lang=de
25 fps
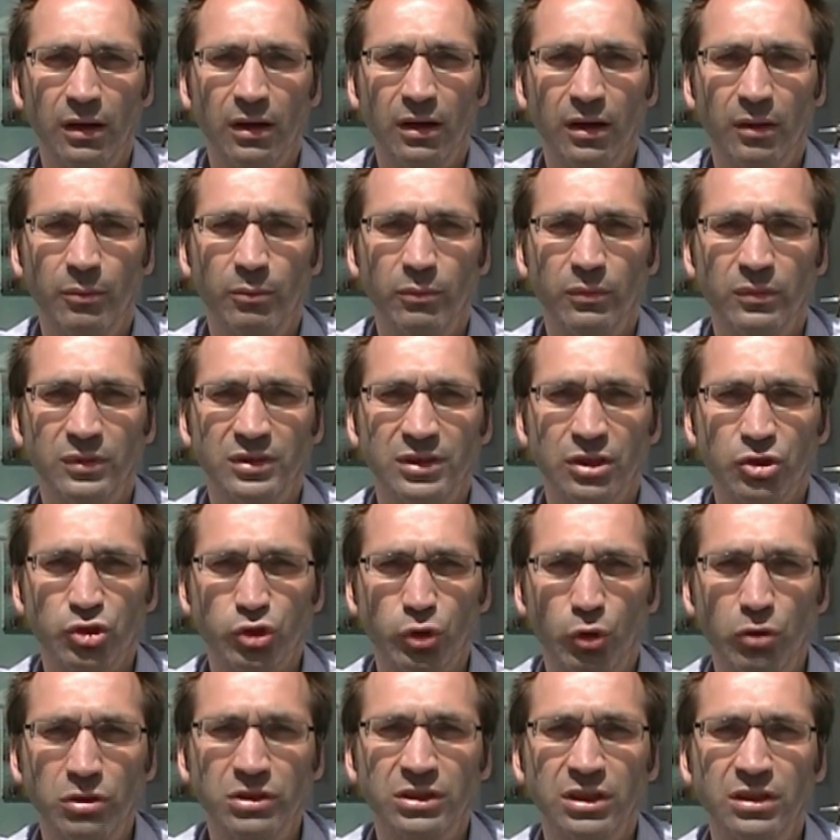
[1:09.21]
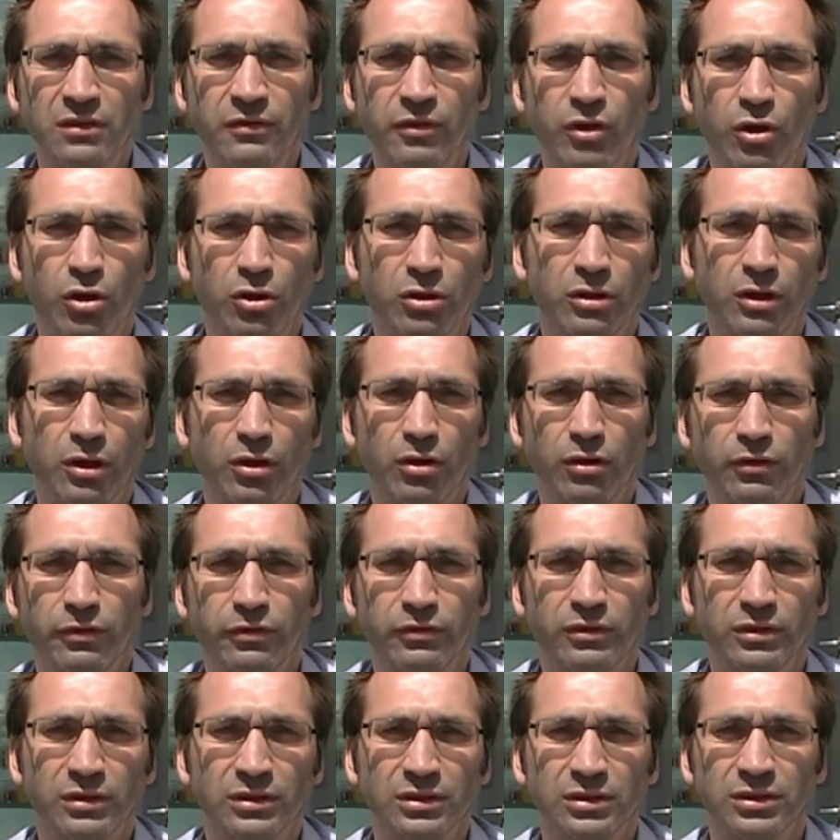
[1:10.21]
Ähm, sehr stolz sind wir auch
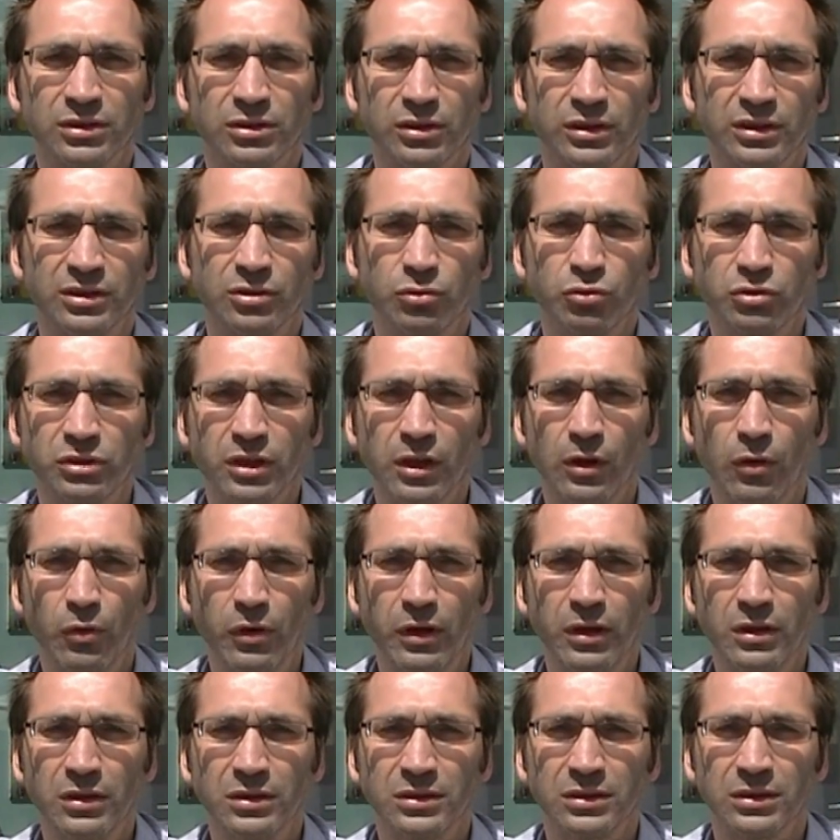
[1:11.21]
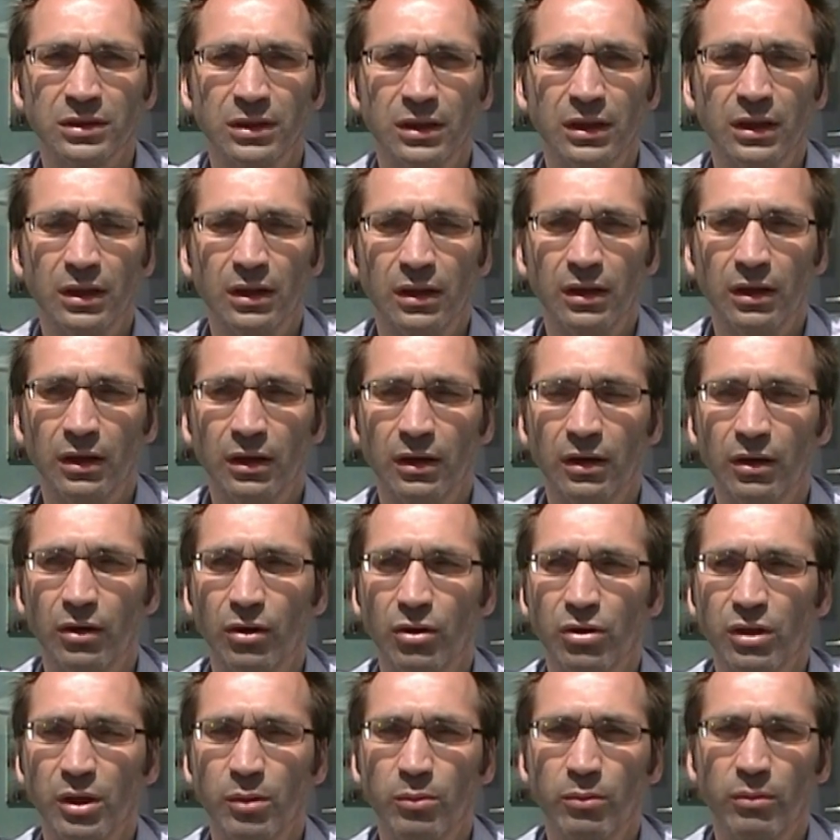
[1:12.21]
darauf, dass es uns gelungen ist, äh,
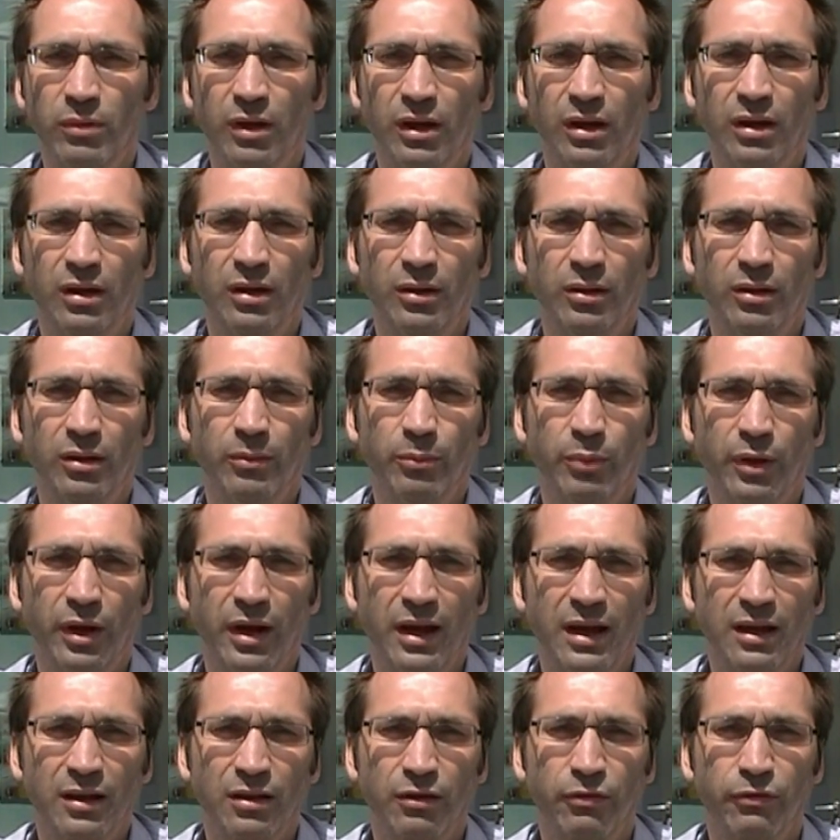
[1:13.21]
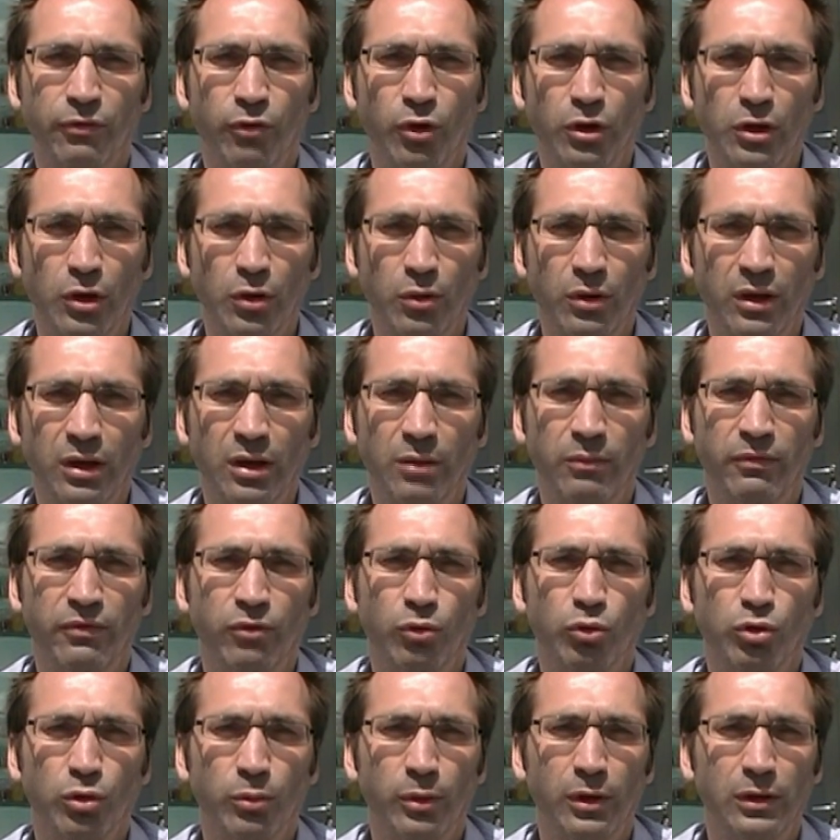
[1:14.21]
auch im äh, Bereich der Förderungen im
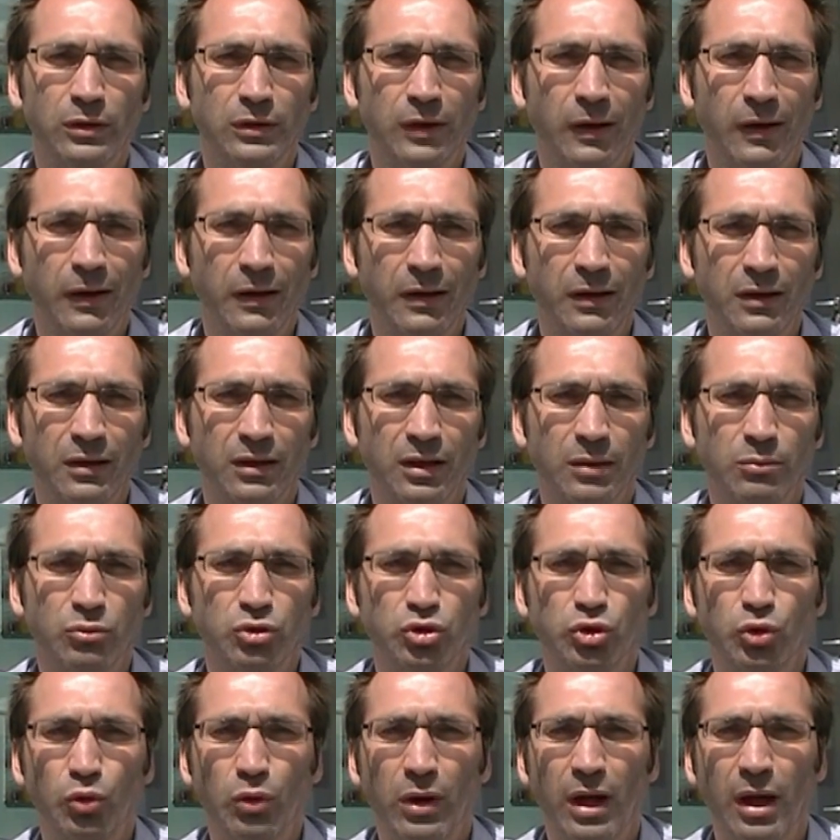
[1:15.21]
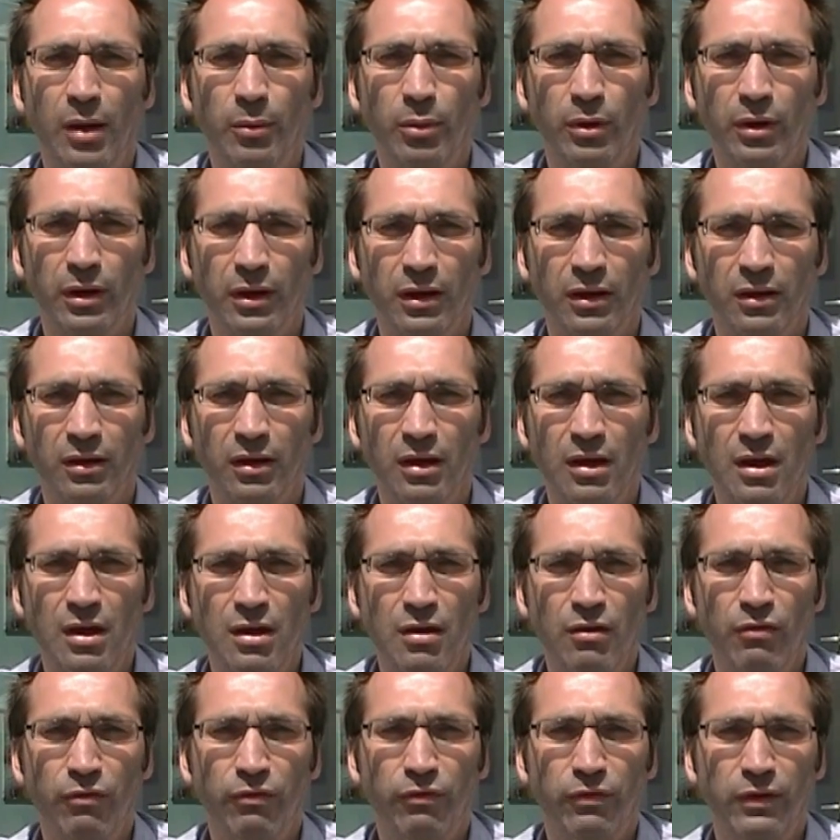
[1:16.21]
Photovoltaik, im Solarbereich
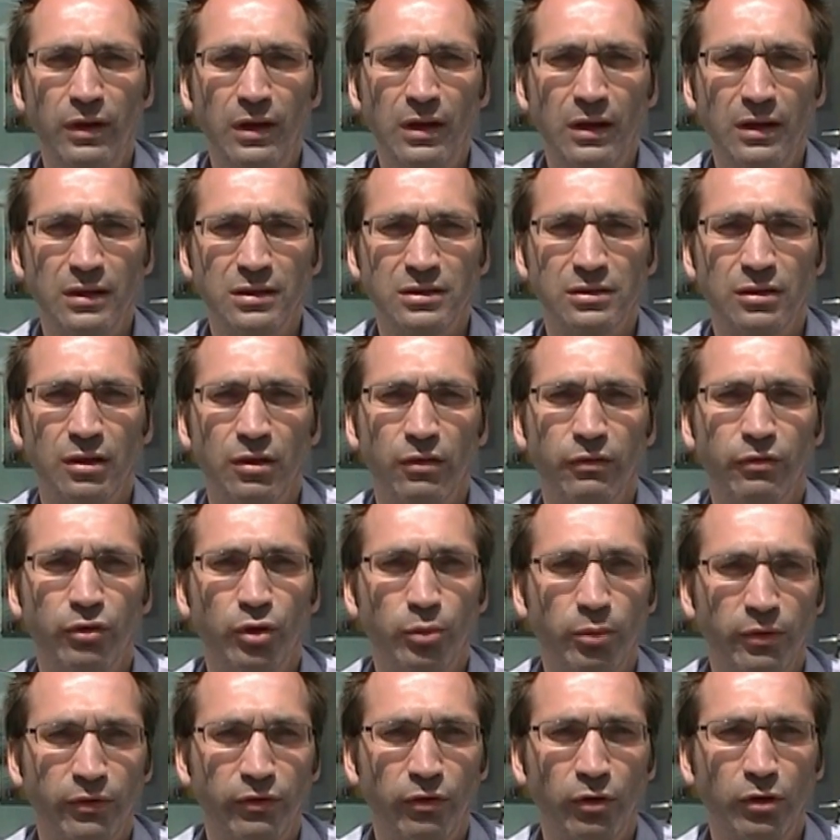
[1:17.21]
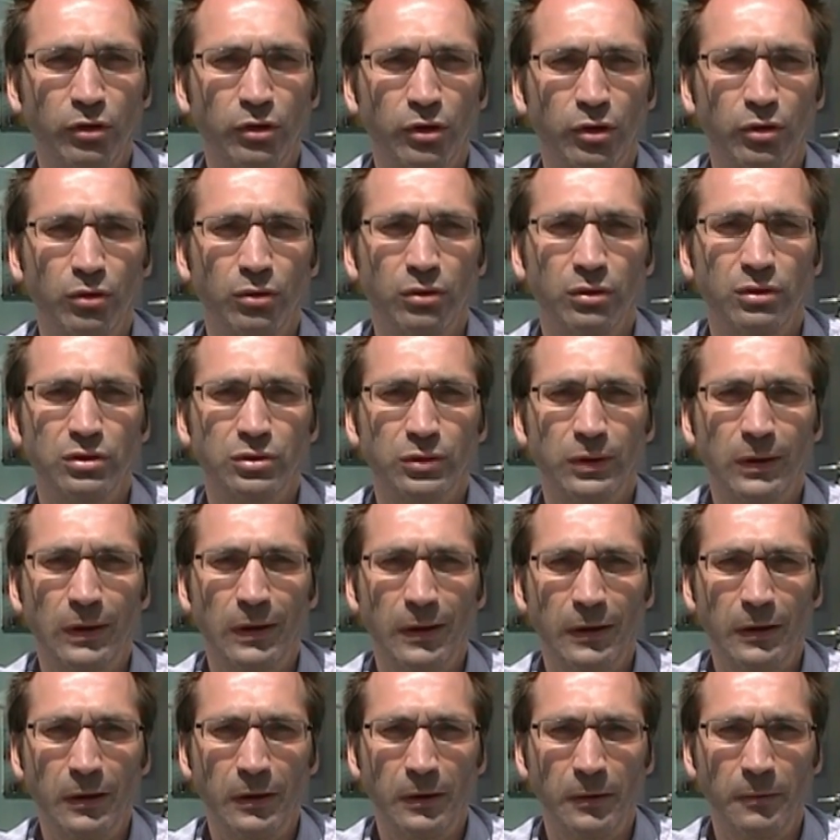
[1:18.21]
vieles für die Bevölkerung zu
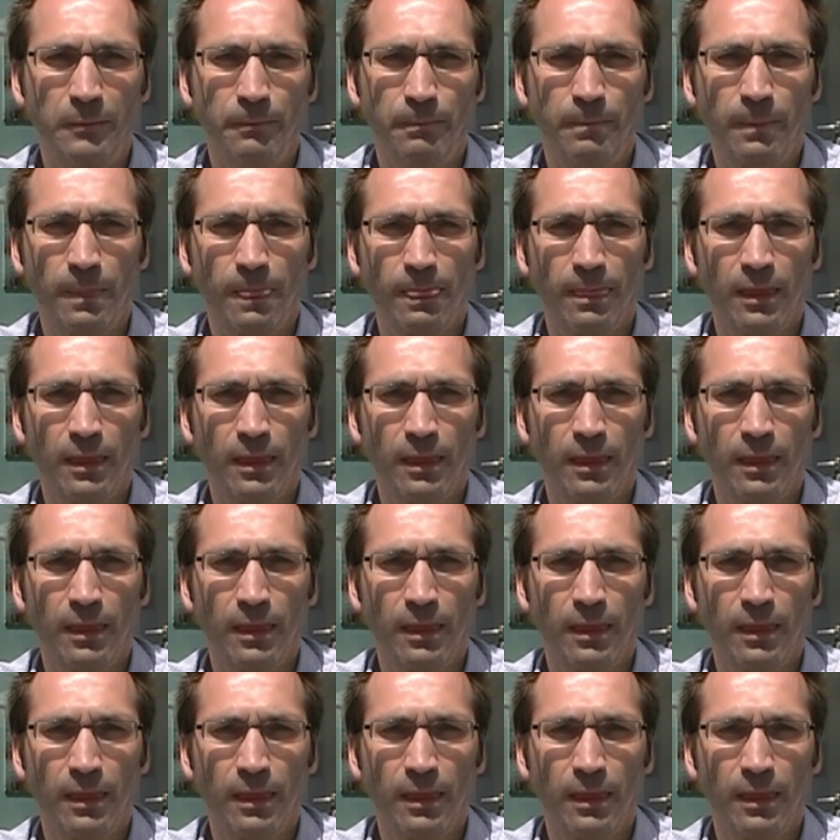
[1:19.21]
erledigen.